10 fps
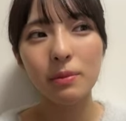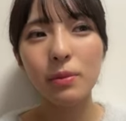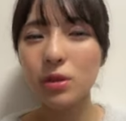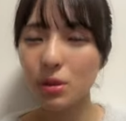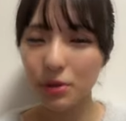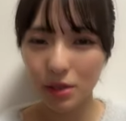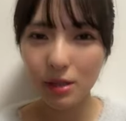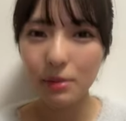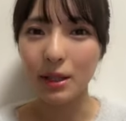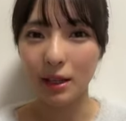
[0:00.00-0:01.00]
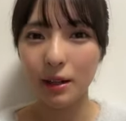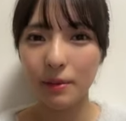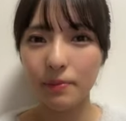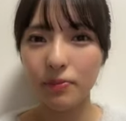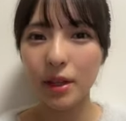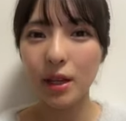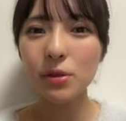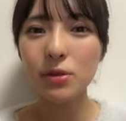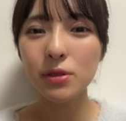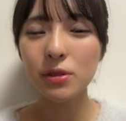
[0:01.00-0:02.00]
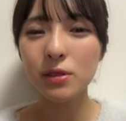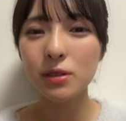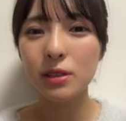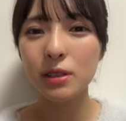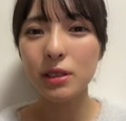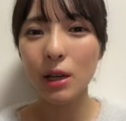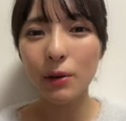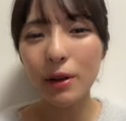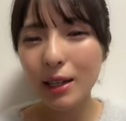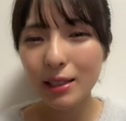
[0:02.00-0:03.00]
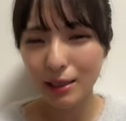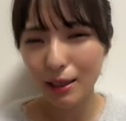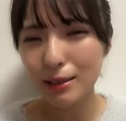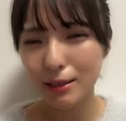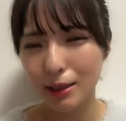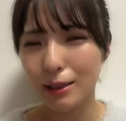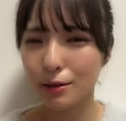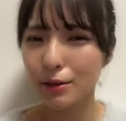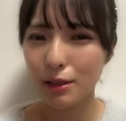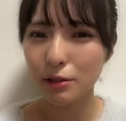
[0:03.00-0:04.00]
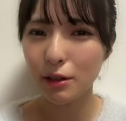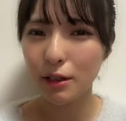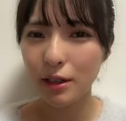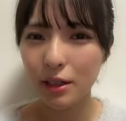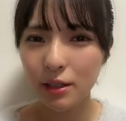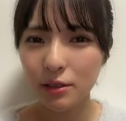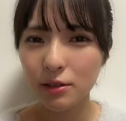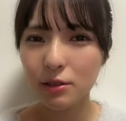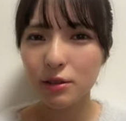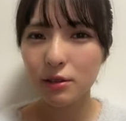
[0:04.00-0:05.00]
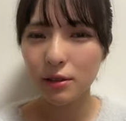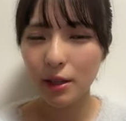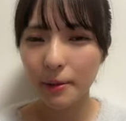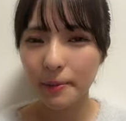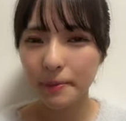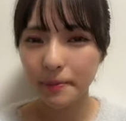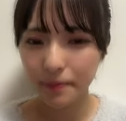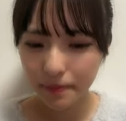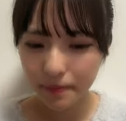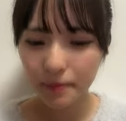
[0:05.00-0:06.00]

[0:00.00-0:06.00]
もちもちみたいなあの柔らかさが好きです私はツルツルで、うん、